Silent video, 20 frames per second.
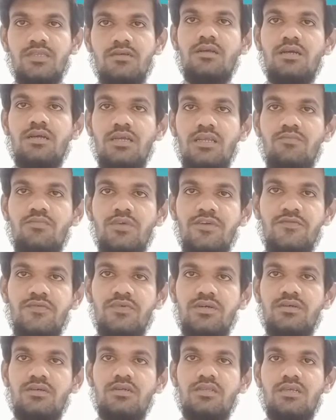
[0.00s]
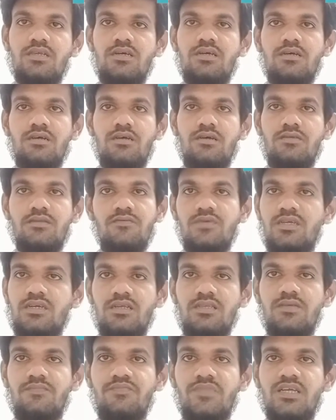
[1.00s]
கறி பீஃப் அந்த இது
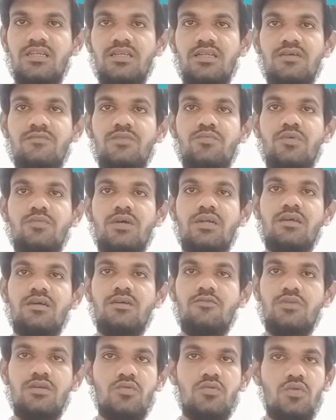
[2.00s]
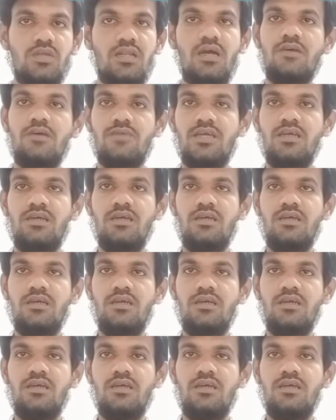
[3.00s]
விற்கிறது அதெல்லாம் விருப்பமான ஒரு தொழிலாகவே